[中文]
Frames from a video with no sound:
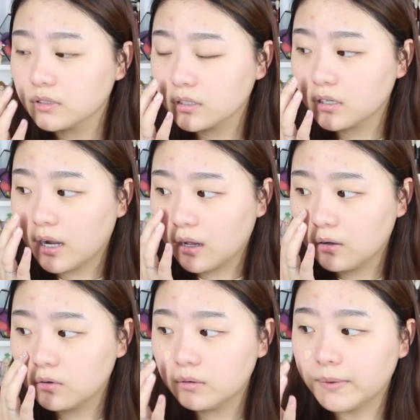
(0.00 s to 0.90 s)
嗯，然
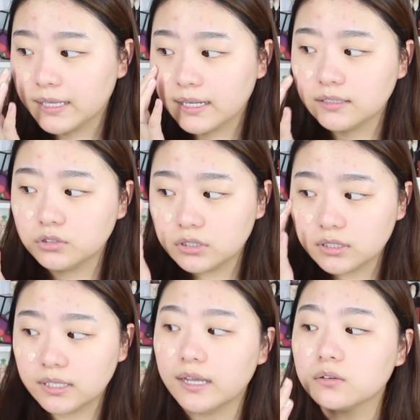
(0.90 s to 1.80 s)
后我会把它就是
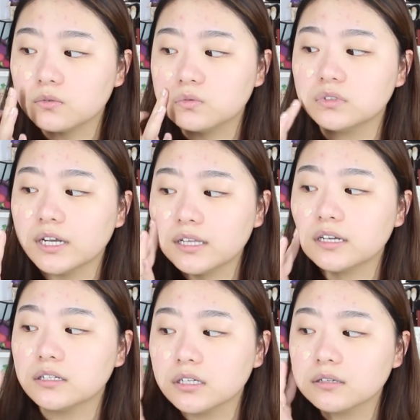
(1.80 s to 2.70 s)
点涂在
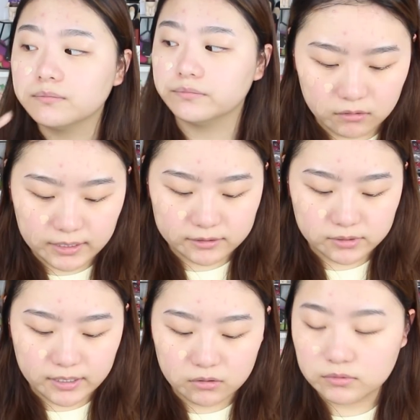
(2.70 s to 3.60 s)
脸上。我打
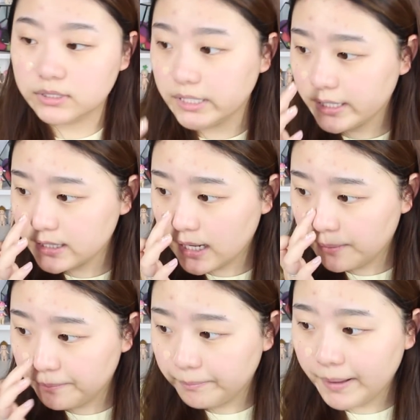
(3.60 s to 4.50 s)
算先
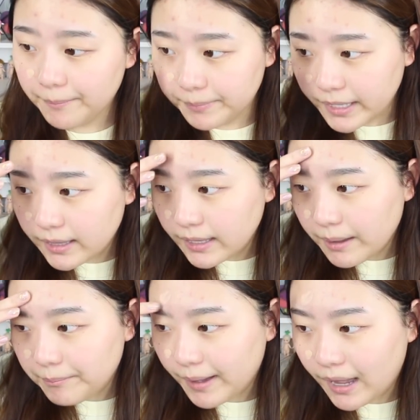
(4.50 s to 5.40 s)
上半边
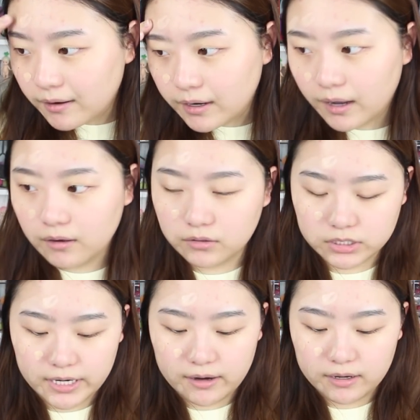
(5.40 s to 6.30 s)
脸吧，然后
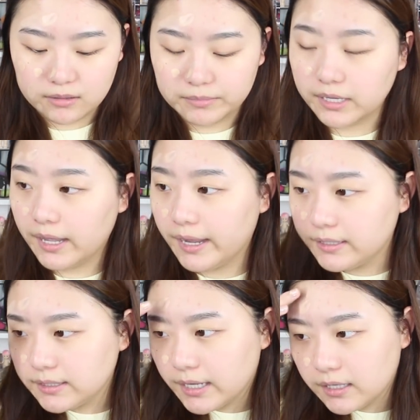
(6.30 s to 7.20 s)
这样让你们
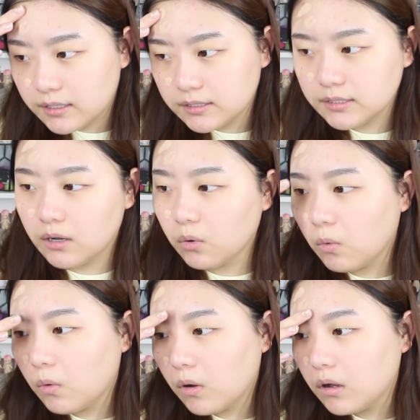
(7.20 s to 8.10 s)
看一下它的效
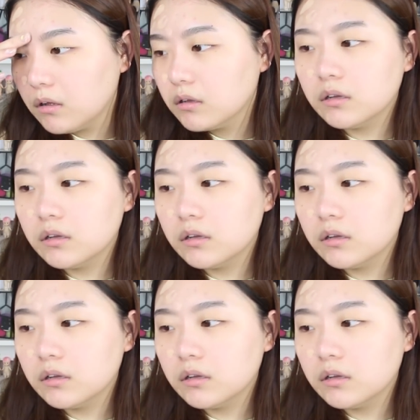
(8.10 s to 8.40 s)
果。